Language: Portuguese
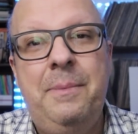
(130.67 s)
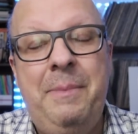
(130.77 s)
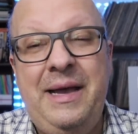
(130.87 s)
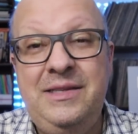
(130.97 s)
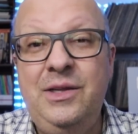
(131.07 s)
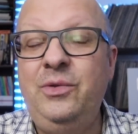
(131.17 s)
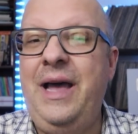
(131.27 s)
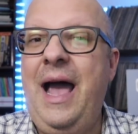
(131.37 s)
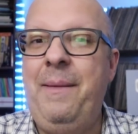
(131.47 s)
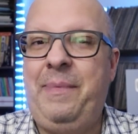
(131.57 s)
mas não
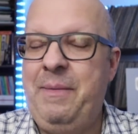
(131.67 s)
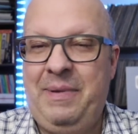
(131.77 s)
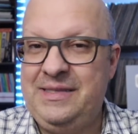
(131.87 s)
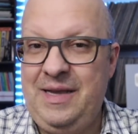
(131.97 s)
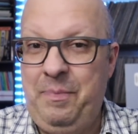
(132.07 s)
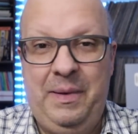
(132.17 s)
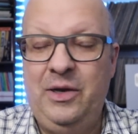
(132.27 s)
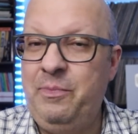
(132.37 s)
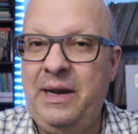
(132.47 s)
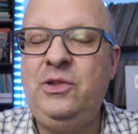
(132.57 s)
dá para passar
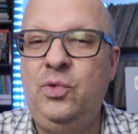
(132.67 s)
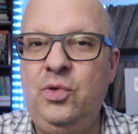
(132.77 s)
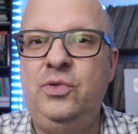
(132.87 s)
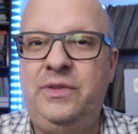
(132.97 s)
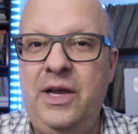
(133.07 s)
pano para tudo.